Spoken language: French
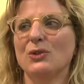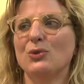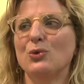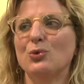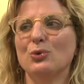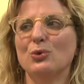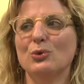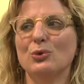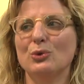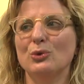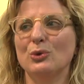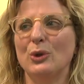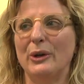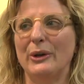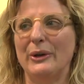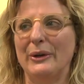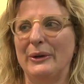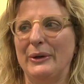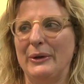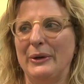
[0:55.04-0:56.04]
tout
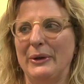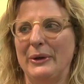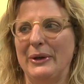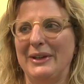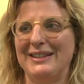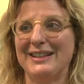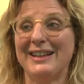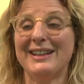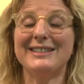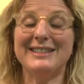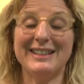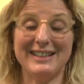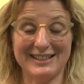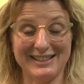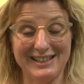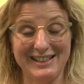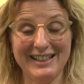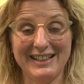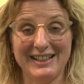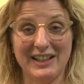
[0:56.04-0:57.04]
est très
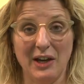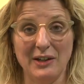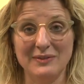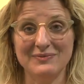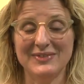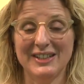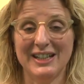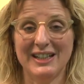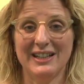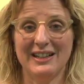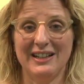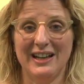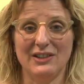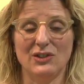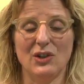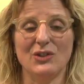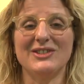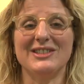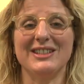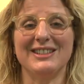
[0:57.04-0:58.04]
technique. La
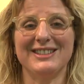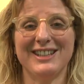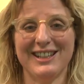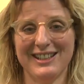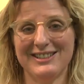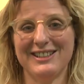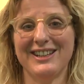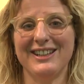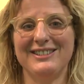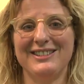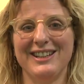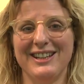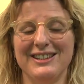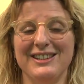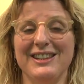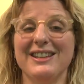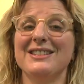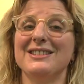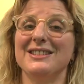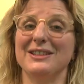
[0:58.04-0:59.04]
danse, c'est très très
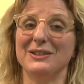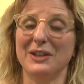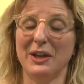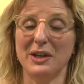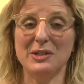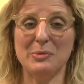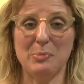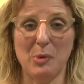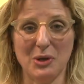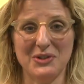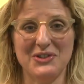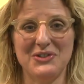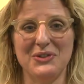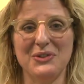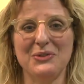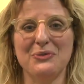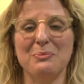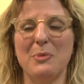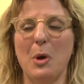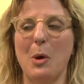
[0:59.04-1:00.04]
technique, c'est très
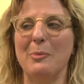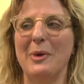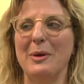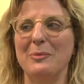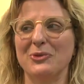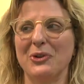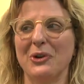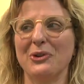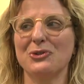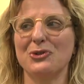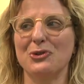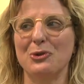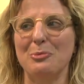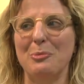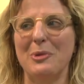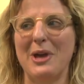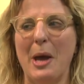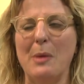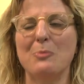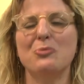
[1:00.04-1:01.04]
sportif, mais en même temps, je
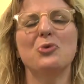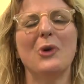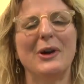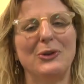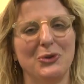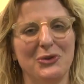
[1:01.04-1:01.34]
mets un point